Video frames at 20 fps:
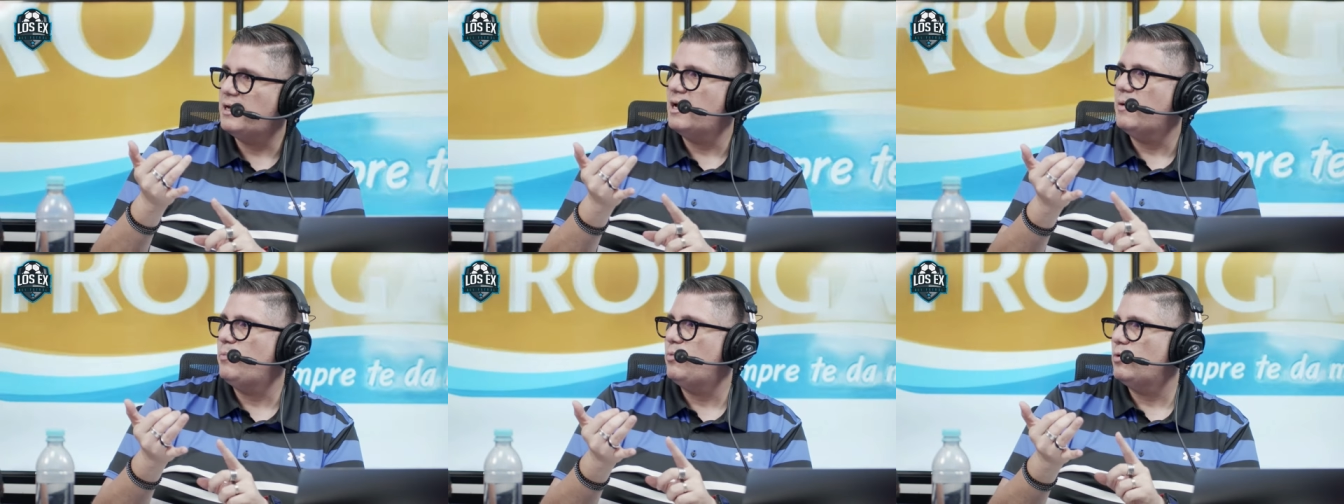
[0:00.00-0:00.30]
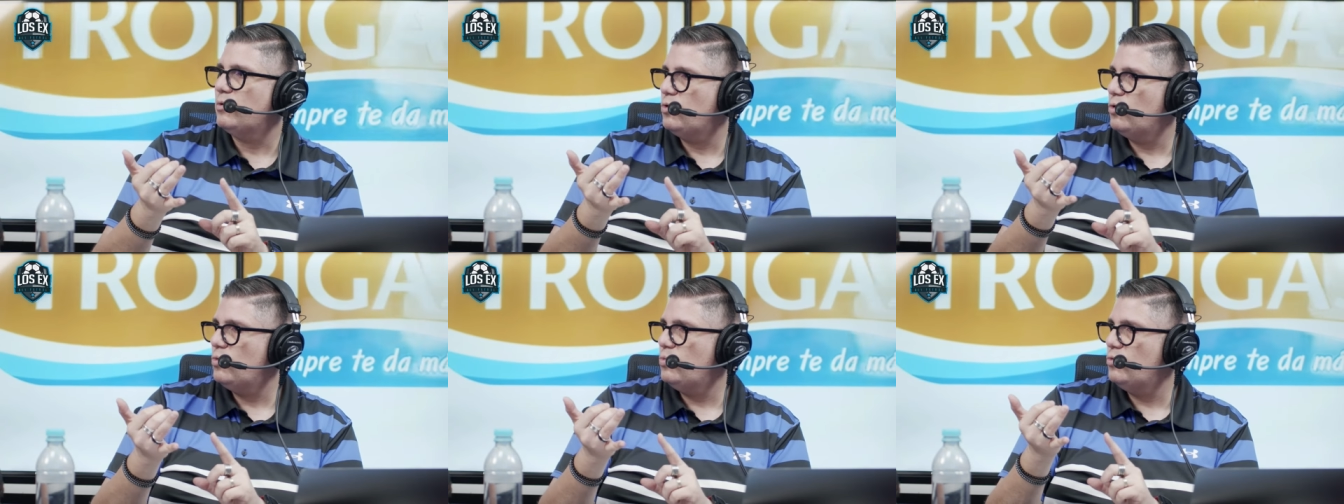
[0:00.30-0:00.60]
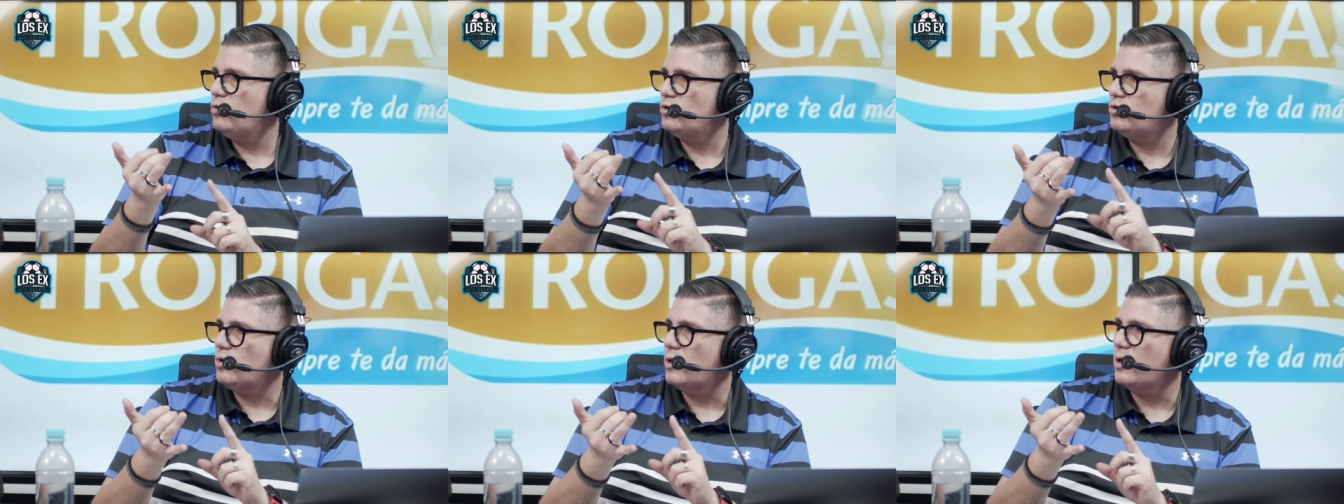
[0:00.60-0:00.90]
que aportó
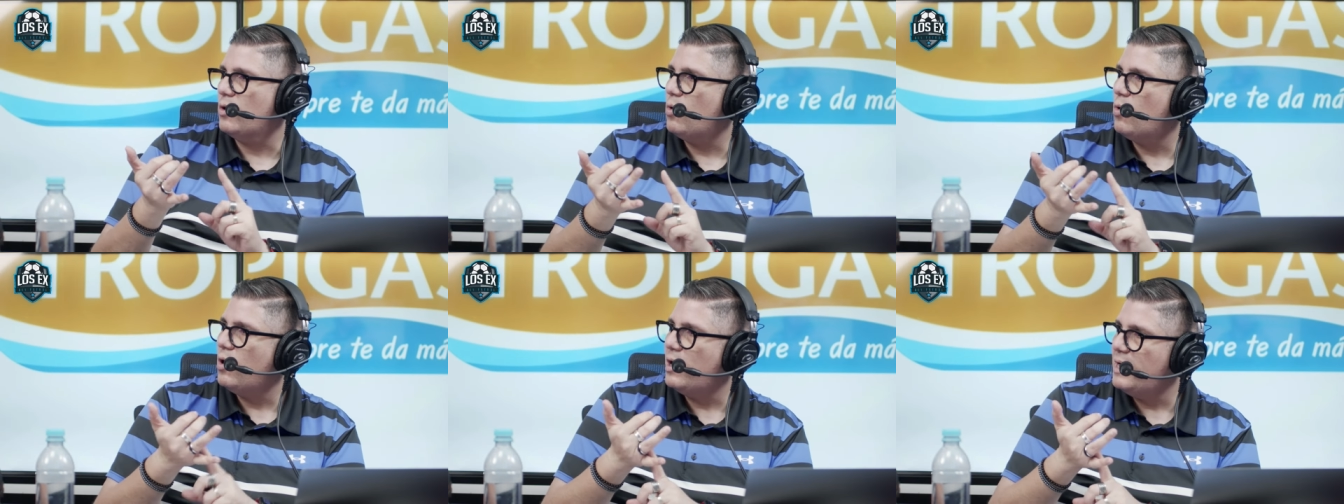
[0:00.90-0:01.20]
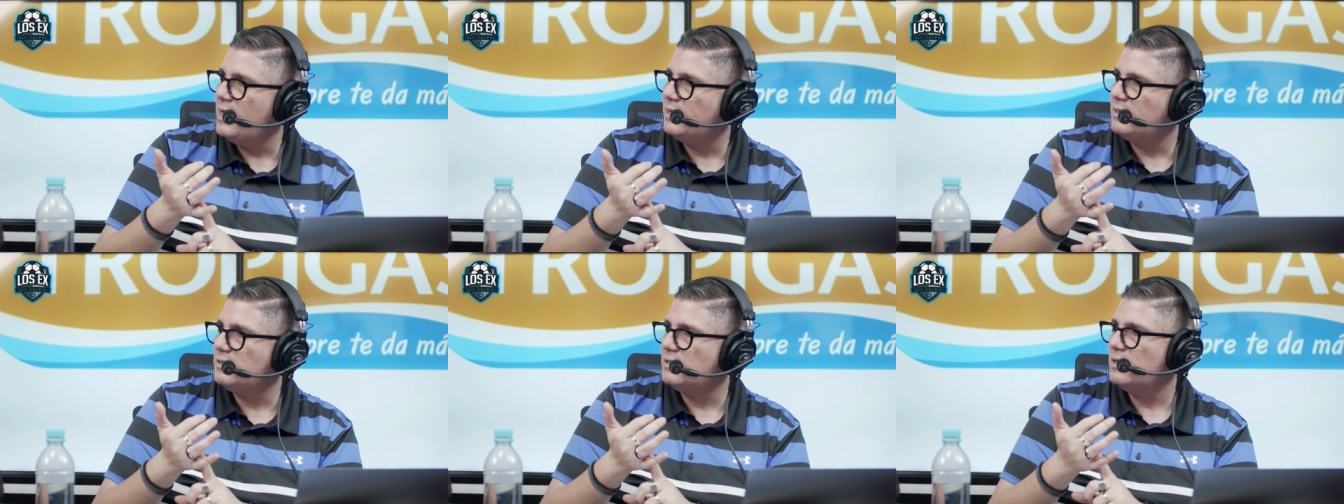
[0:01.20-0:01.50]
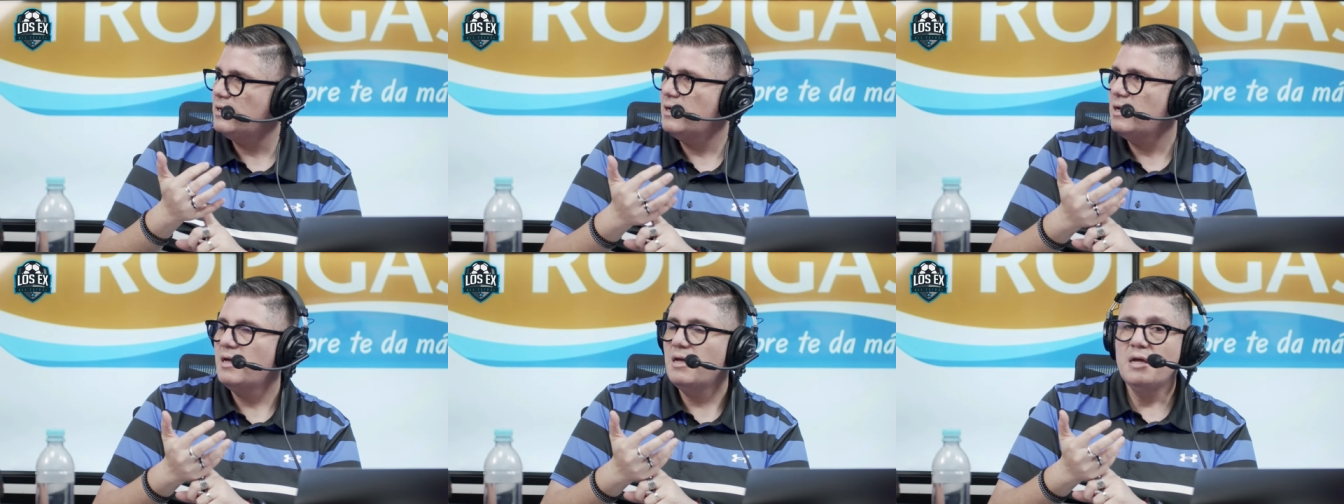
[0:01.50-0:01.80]
mucho en
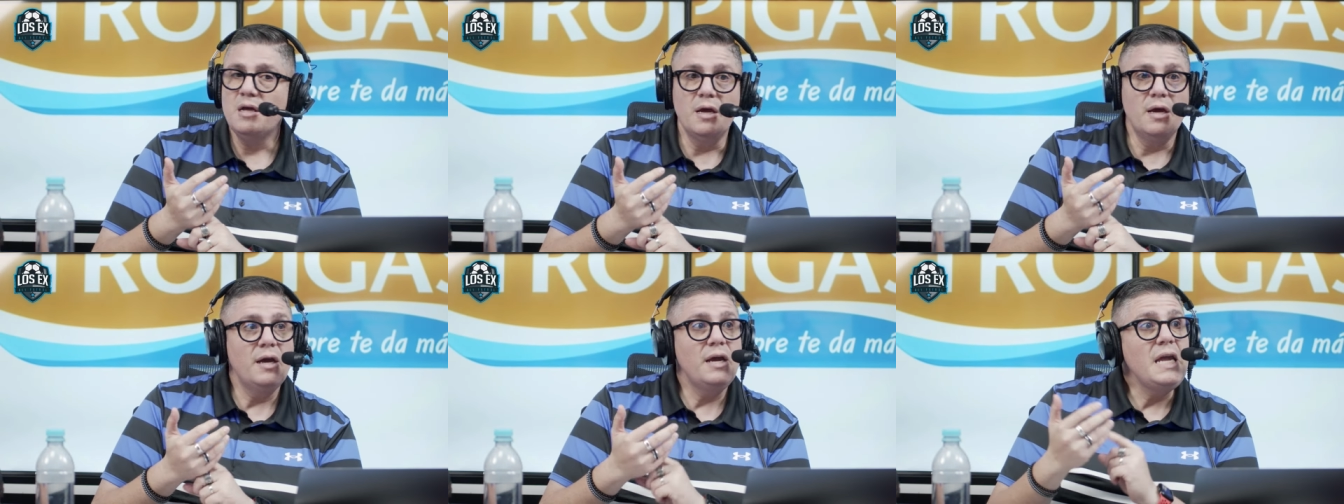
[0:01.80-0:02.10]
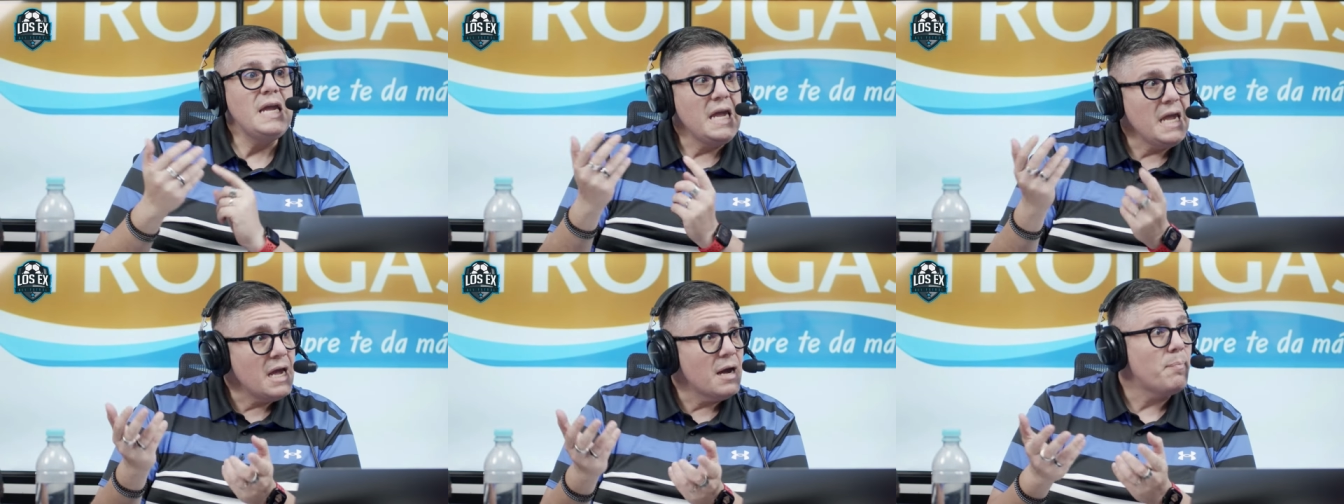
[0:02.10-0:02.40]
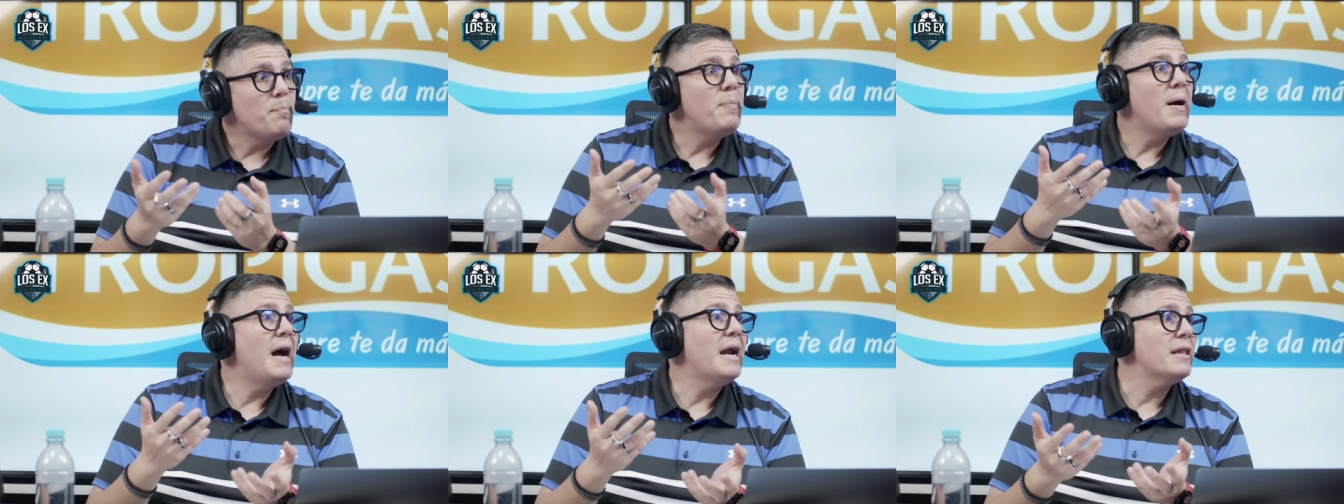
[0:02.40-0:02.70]
goles. Y,
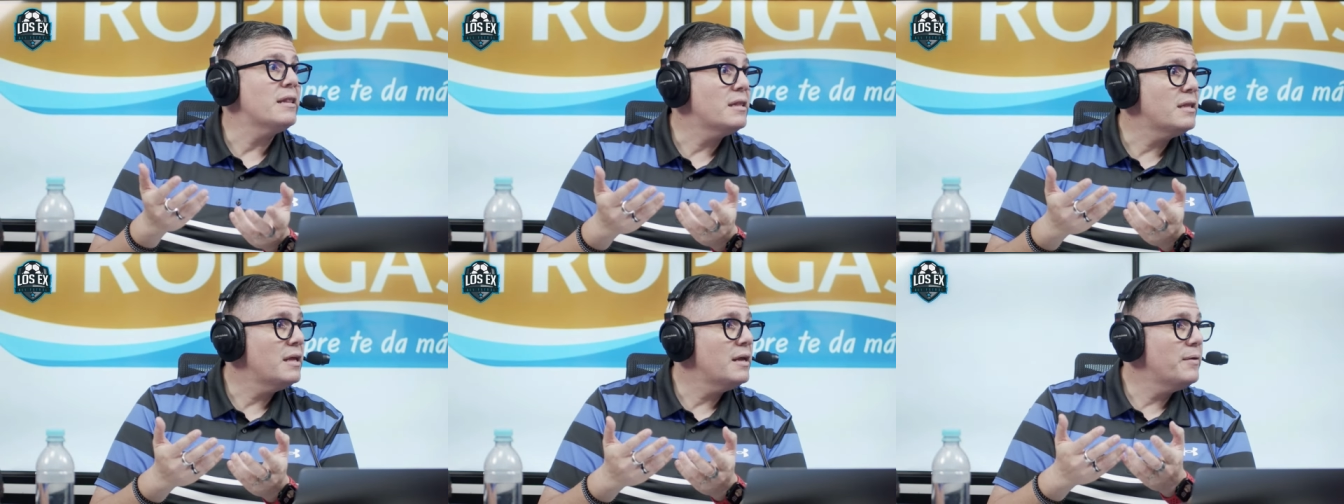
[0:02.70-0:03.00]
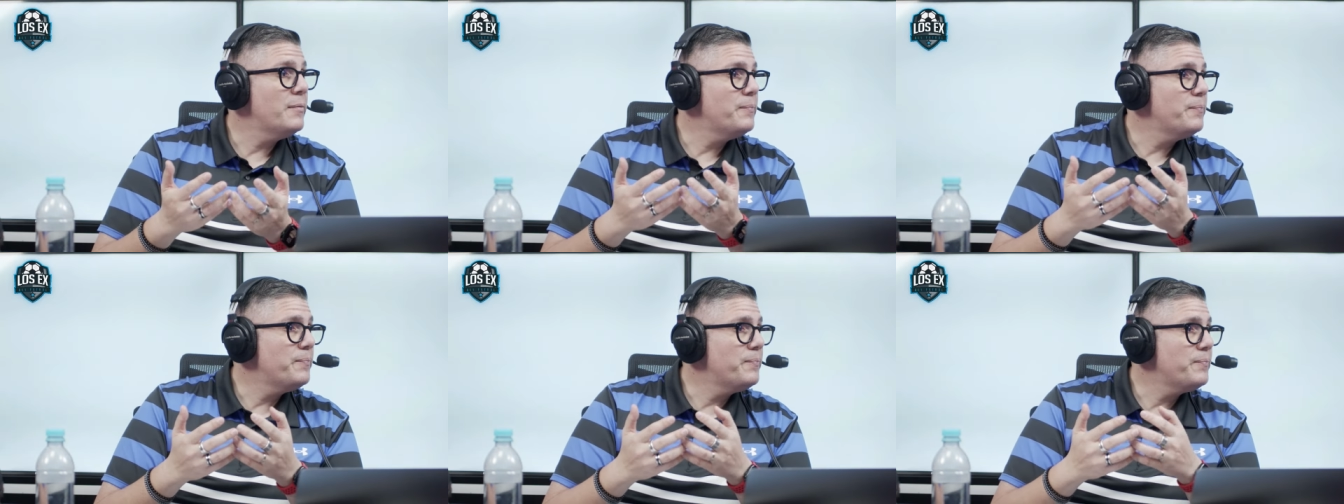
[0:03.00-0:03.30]
goles.